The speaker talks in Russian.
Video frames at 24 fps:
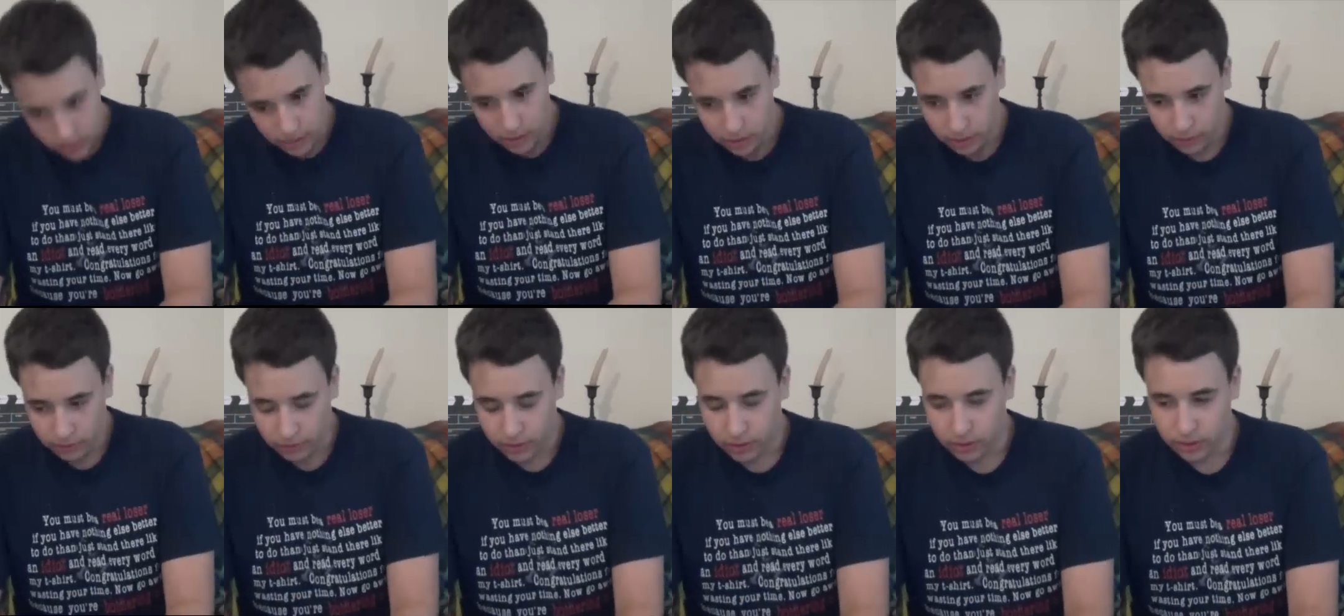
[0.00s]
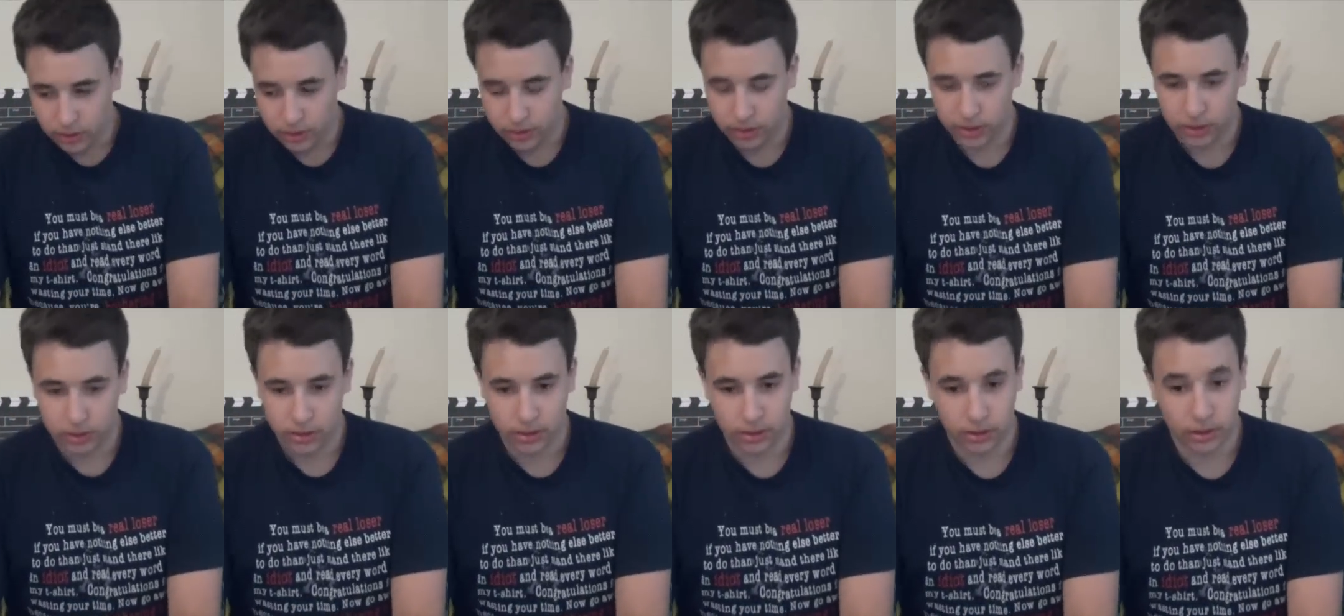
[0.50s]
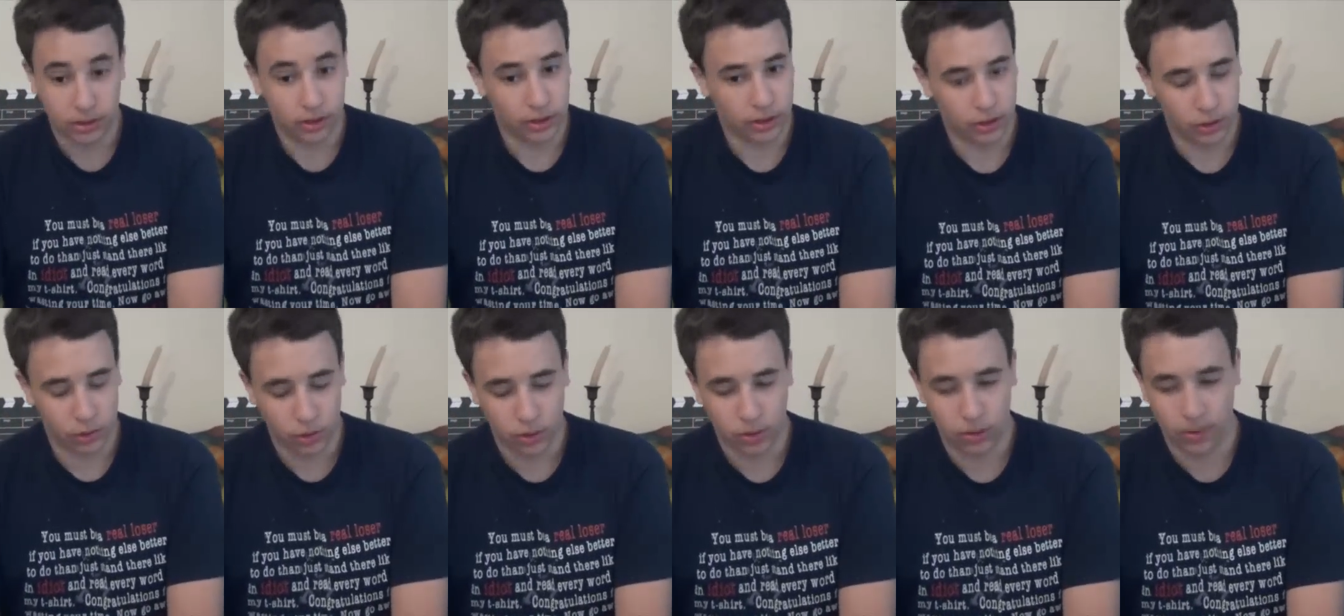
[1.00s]
этого
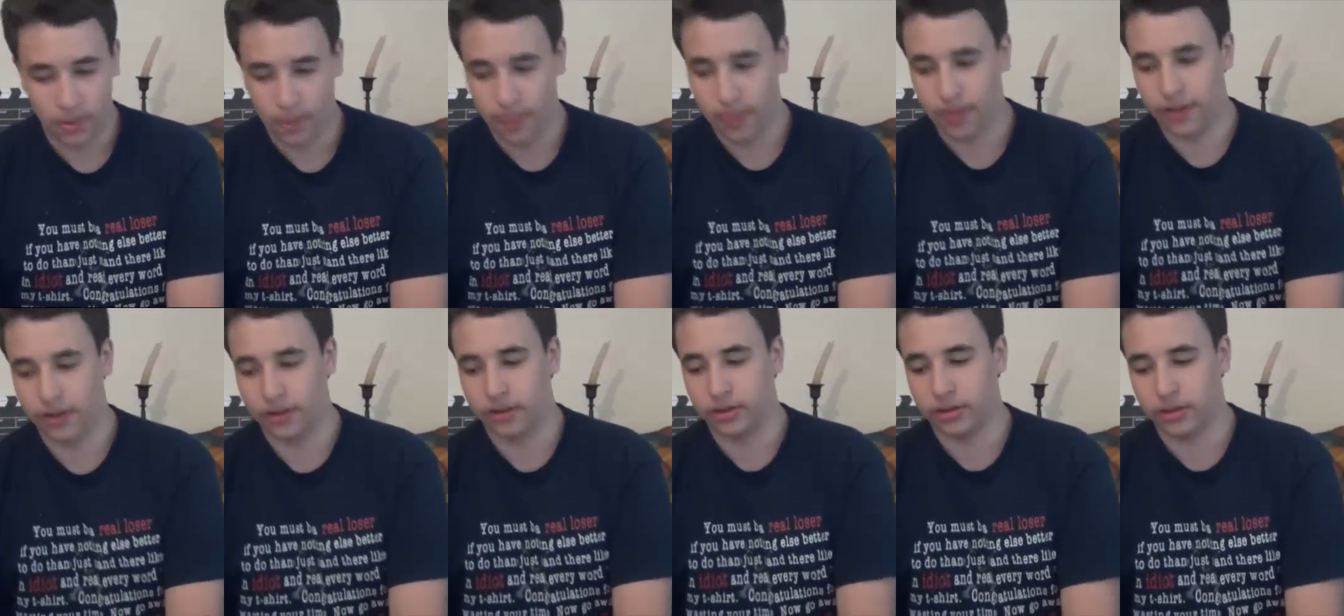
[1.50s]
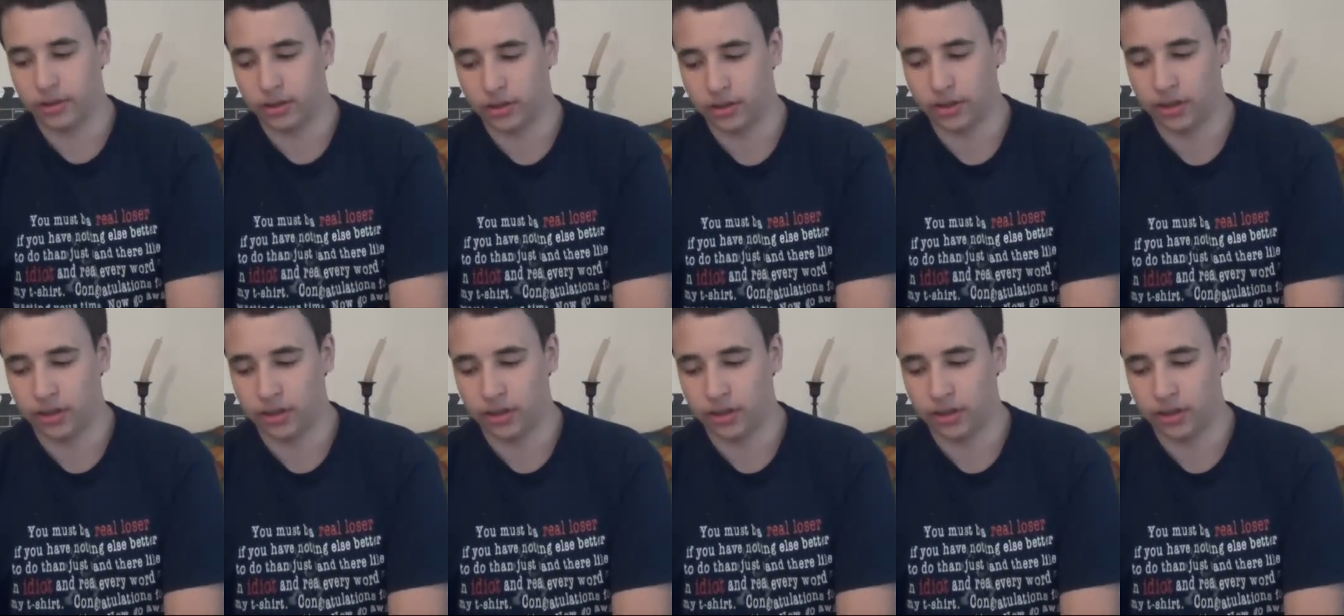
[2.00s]
кино. Э,